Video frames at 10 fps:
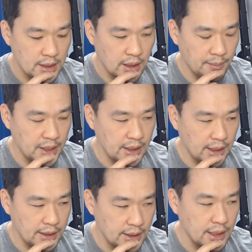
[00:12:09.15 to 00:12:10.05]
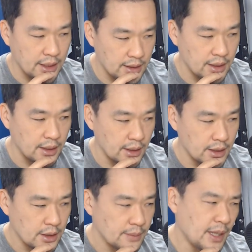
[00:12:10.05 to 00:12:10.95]
アメリカ以外に
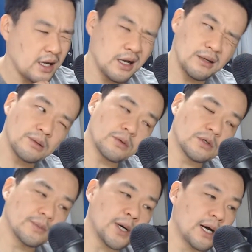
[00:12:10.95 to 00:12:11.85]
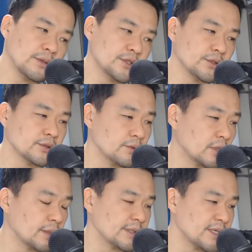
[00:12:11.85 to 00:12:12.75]
まあ、韓国もある種そう
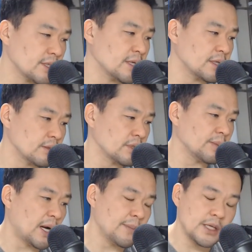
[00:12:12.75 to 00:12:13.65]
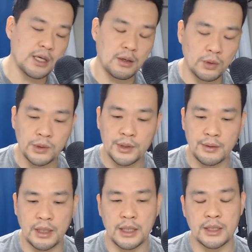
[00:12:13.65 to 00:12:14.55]
かもしれないけど、でもアメリカほどで
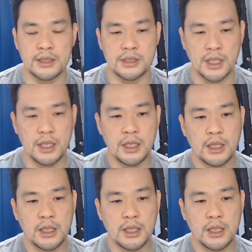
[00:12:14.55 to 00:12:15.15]
はないですね。